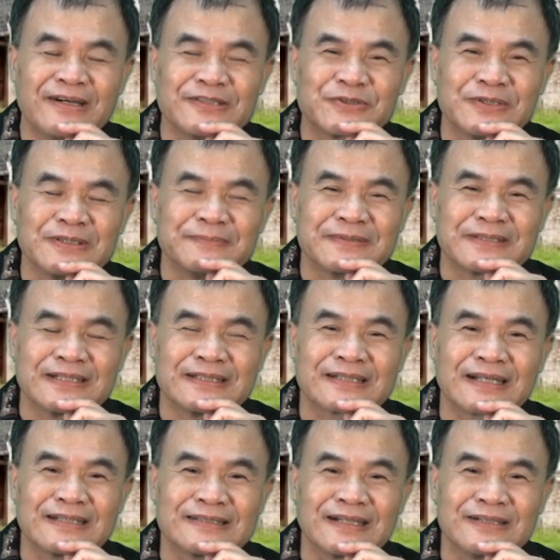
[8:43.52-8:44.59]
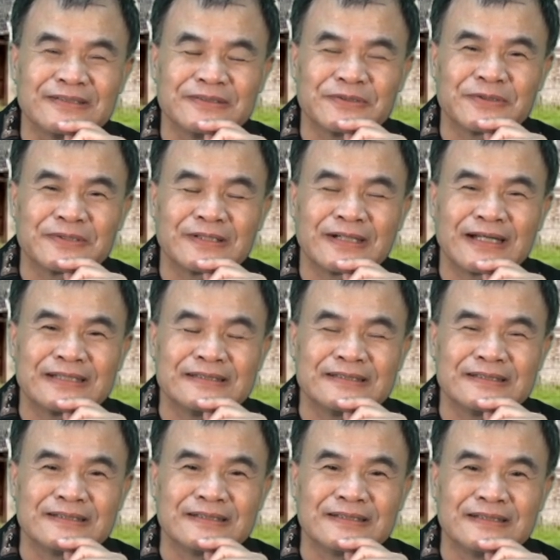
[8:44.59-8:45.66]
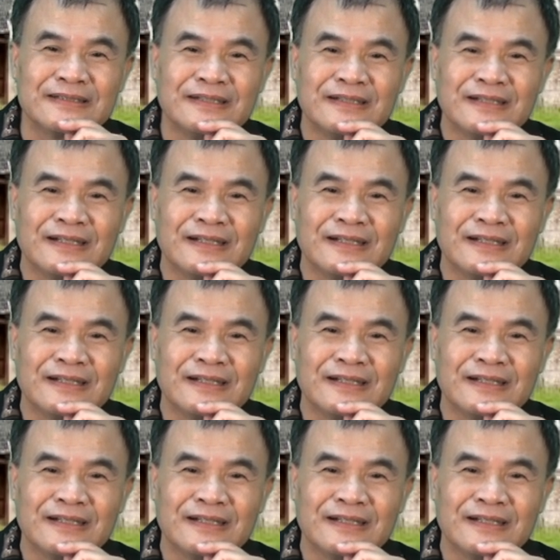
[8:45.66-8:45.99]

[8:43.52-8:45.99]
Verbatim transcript: 啊，所以我们可以看到很多汉人的